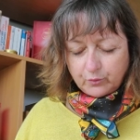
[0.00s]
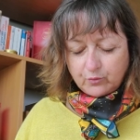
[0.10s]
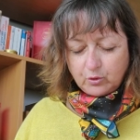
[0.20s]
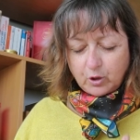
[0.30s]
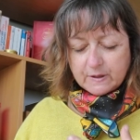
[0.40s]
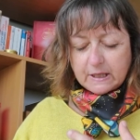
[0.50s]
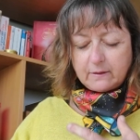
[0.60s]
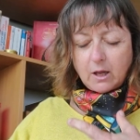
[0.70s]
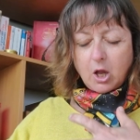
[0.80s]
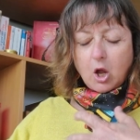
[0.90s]
de vous dans
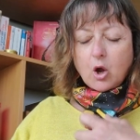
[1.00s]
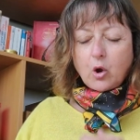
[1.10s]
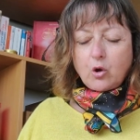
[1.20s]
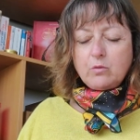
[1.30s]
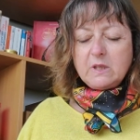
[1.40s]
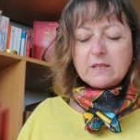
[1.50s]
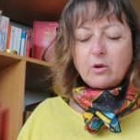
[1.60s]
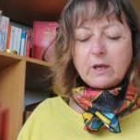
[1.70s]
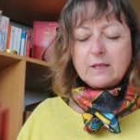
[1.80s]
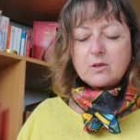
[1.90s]
cette remise
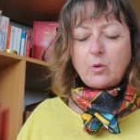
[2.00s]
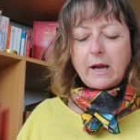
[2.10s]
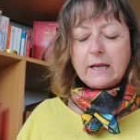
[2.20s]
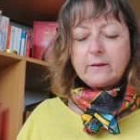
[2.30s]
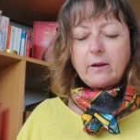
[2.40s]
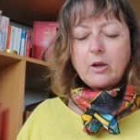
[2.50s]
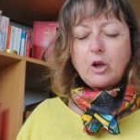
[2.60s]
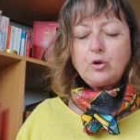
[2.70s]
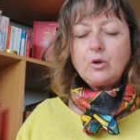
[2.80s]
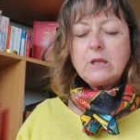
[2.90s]
en question à
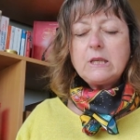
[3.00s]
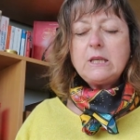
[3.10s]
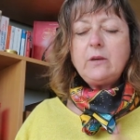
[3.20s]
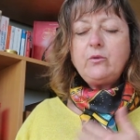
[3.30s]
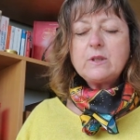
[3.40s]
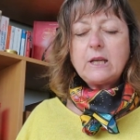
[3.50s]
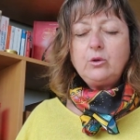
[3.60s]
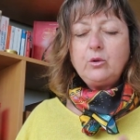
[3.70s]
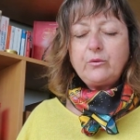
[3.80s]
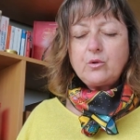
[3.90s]
l'intérieur de qui vous
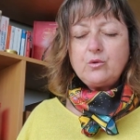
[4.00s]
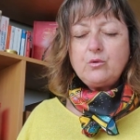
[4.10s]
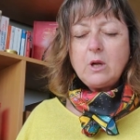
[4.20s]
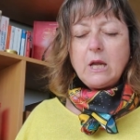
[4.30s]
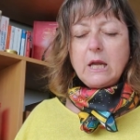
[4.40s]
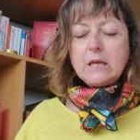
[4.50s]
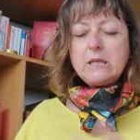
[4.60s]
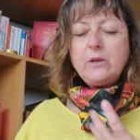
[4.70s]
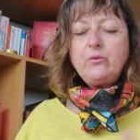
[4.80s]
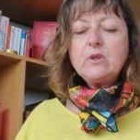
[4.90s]
êtes devenu,
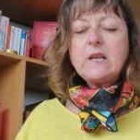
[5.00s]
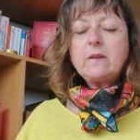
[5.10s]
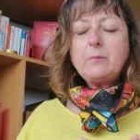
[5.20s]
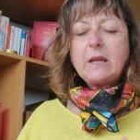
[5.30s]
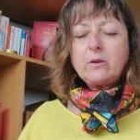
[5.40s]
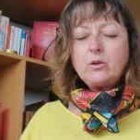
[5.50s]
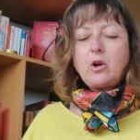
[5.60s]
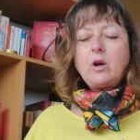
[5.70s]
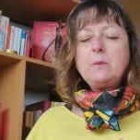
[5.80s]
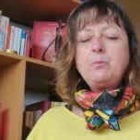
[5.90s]
qui vous êtes
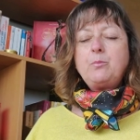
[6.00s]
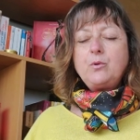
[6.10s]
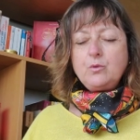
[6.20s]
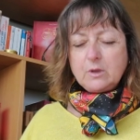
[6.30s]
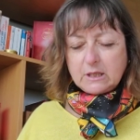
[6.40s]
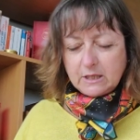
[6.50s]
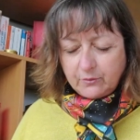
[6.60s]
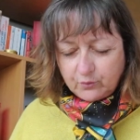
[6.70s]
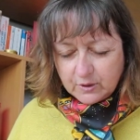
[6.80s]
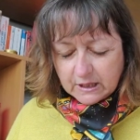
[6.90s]
maintenant et plus
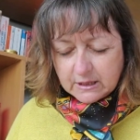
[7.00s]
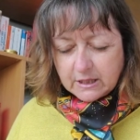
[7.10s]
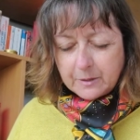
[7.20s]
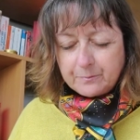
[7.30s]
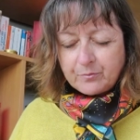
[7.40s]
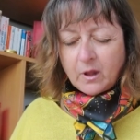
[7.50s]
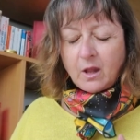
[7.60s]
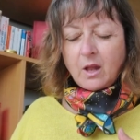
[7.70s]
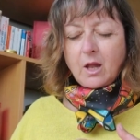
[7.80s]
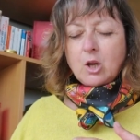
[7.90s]
qui vous étiez.
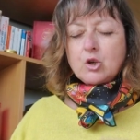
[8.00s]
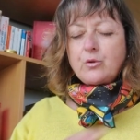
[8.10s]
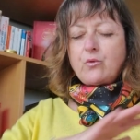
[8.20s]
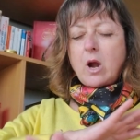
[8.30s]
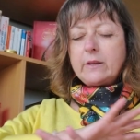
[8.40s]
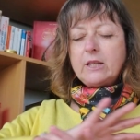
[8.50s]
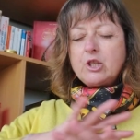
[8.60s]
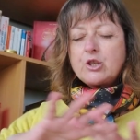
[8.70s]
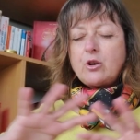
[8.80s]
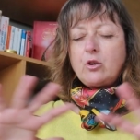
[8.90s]
Je vois des
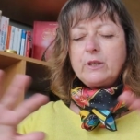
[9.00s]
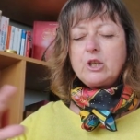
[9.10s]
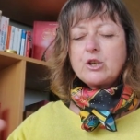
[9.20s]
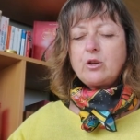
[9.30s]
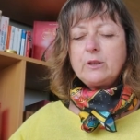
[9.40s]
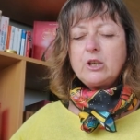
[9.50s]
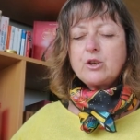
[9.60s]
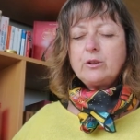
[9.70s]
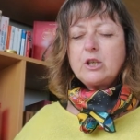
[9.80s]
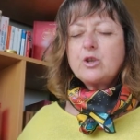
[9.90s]
champs, des champs, des
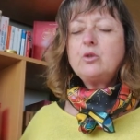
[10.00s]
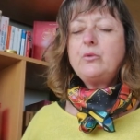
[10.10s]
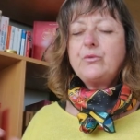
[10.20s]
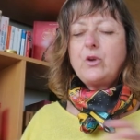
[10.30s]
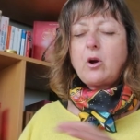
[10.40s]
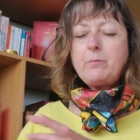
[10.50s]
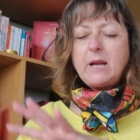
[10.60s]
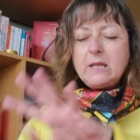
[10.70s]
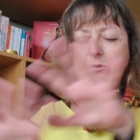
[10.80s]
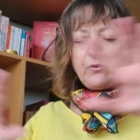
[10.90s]
champs, des champs de fleurs
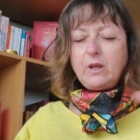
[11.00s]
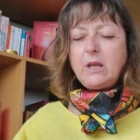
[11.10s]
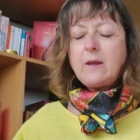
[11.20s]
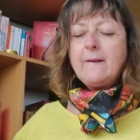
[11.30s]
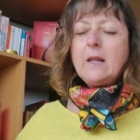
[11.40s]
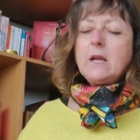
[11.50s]
magnifiques,